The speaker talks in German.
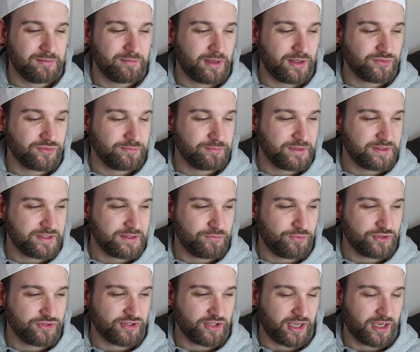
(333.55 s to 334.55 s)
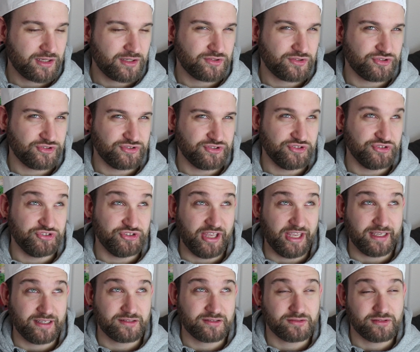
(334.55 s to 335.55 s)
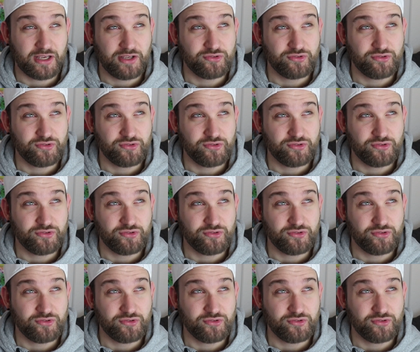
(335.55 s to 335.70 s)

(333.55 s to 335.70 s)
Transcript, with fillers: immer so ein bisschen, wo ich sage, es ist eine 6.